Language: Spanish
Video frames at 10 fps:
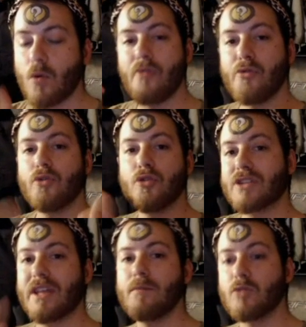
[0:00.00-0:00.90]
Cuando nos
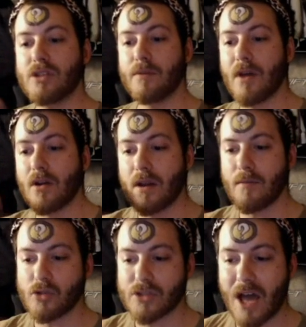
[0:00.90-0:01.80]
queremos sin mano
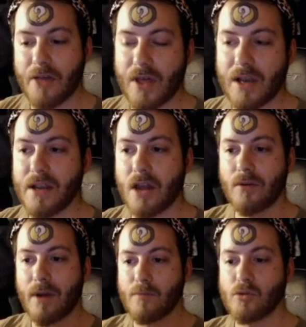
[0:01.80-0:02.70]
haremos Azalina y
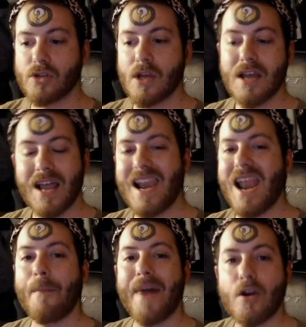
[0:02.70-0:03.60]
robaremos
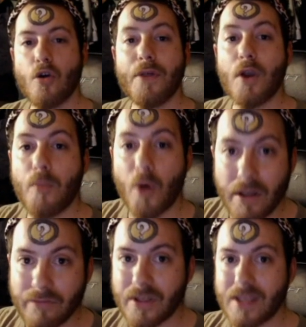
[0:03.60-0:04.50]
la mano del oponente.